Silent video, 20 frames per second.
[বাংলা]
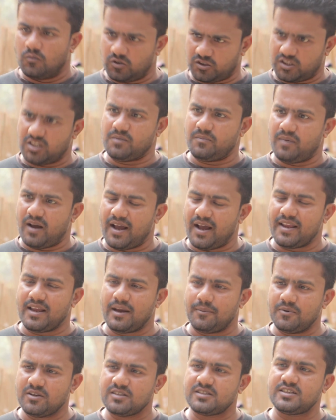মতিন ভাই
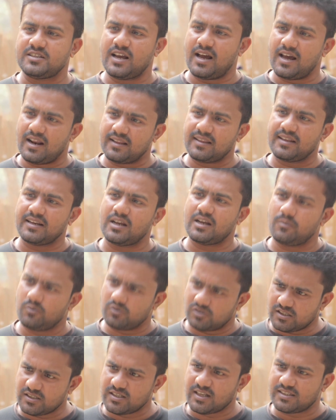আপনার চেহারা
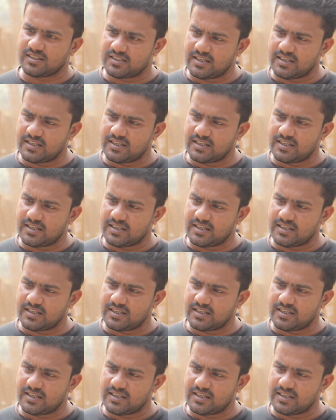দেখে বোঝা